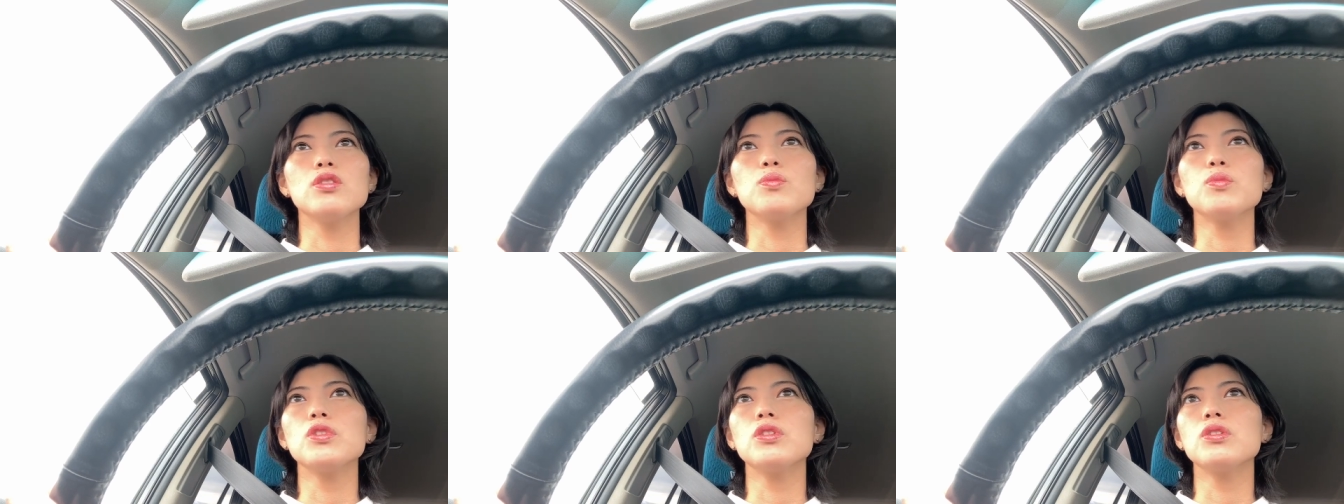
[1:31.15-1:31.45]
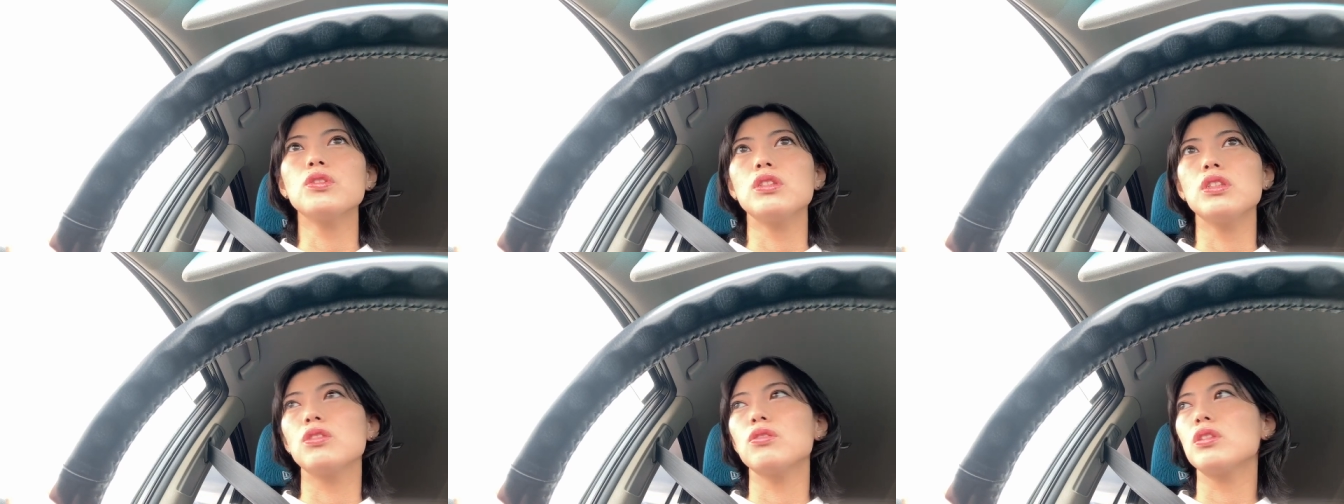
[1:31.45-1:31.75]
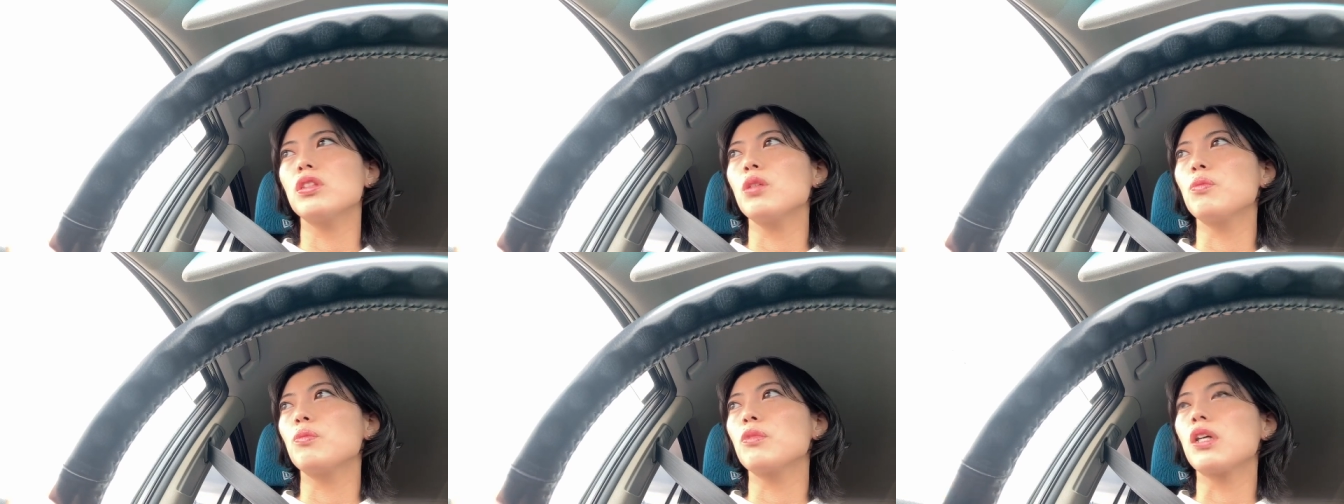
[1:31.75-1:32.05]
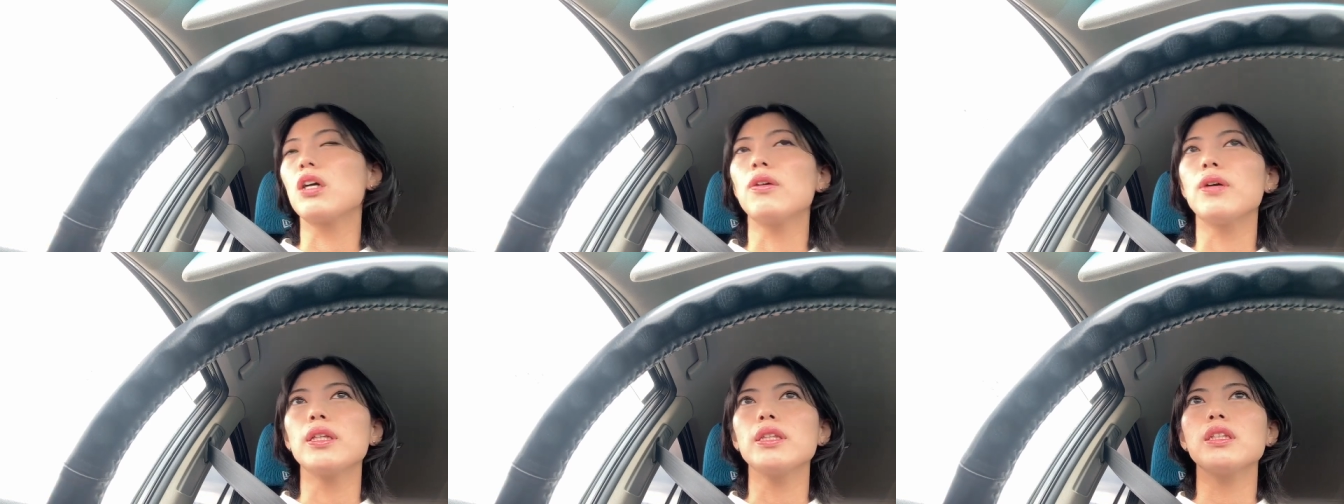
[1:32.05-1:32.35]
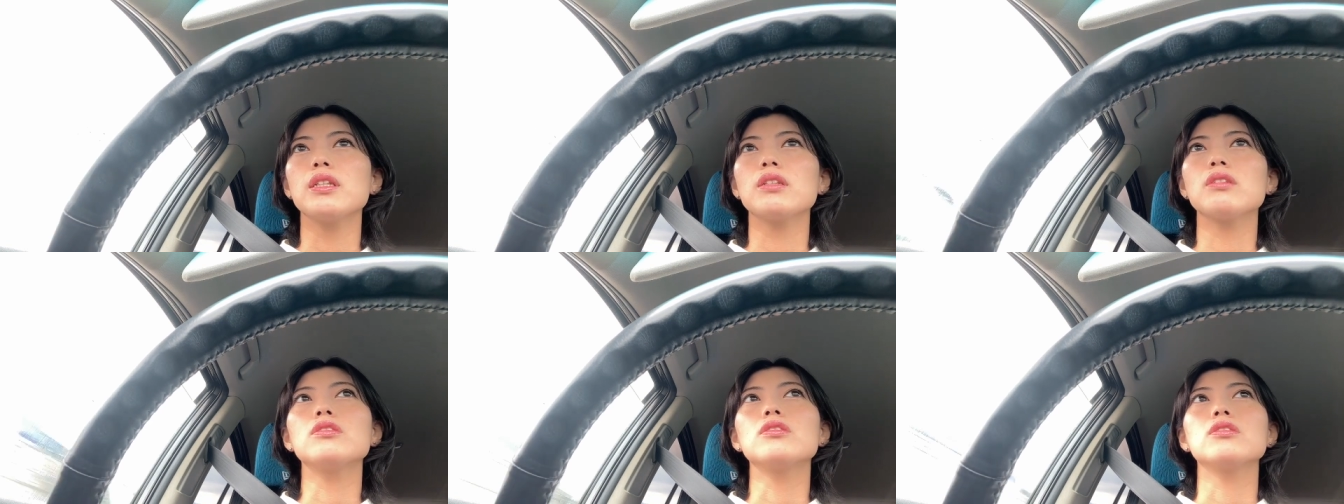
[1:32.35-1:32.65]
ういうものによっても変わっ
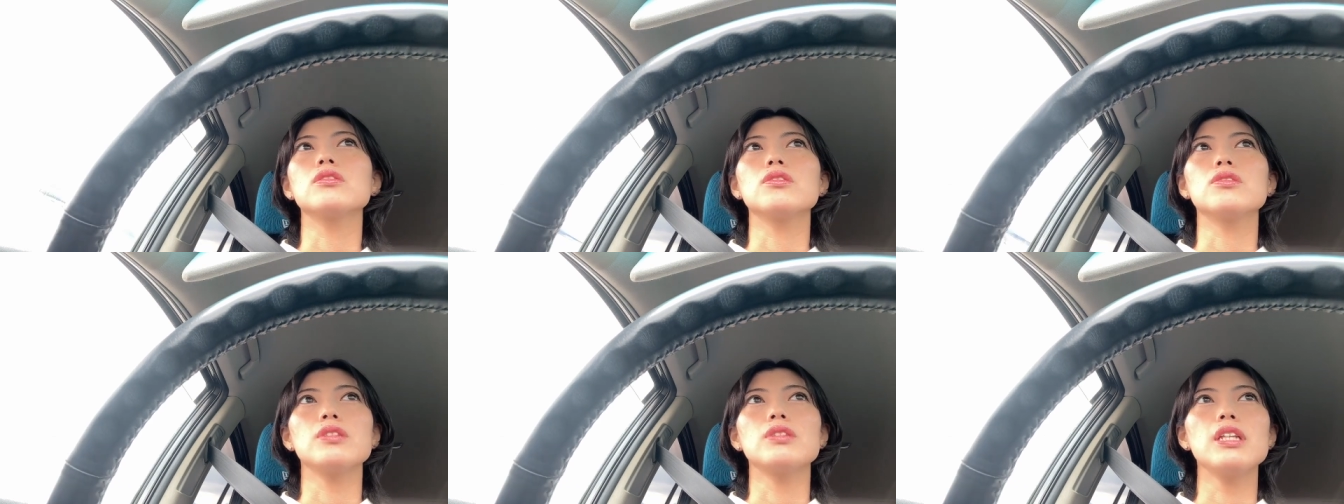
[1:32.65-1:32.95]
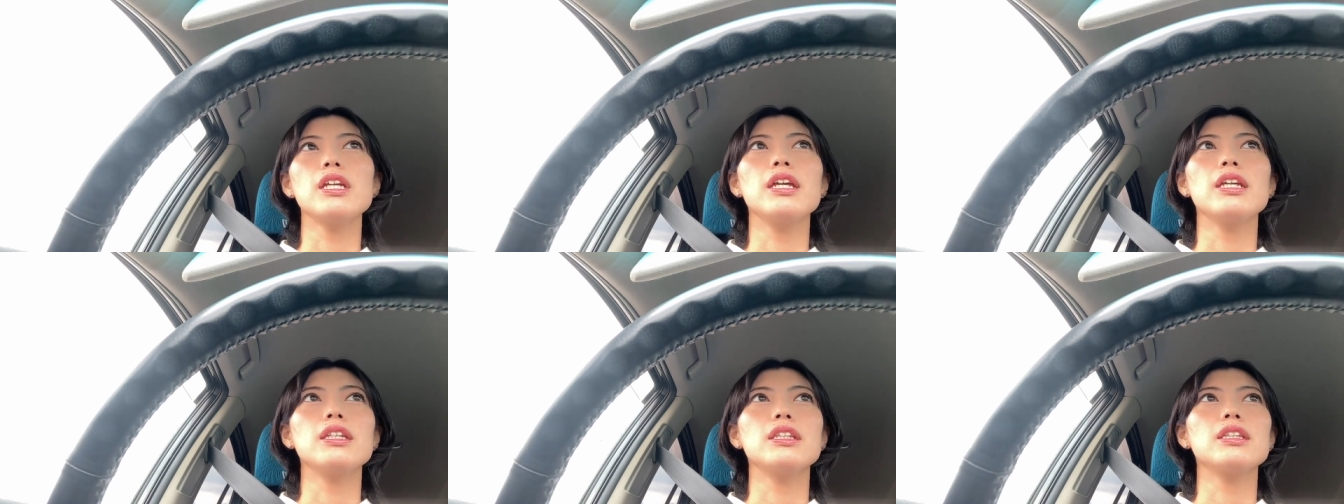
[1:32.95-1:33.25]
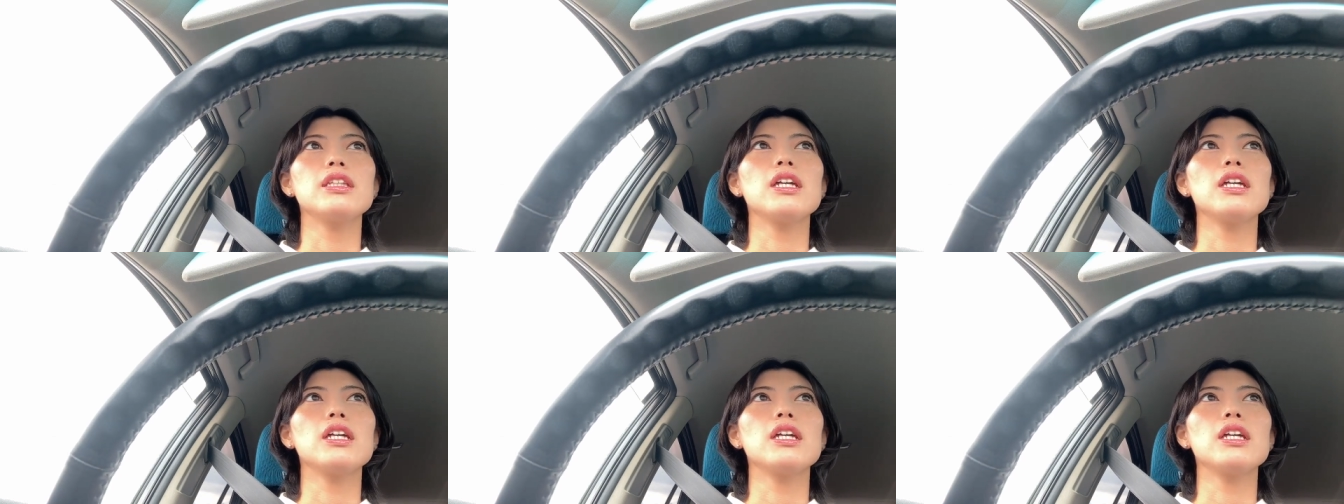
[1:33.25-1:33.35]
てくるので一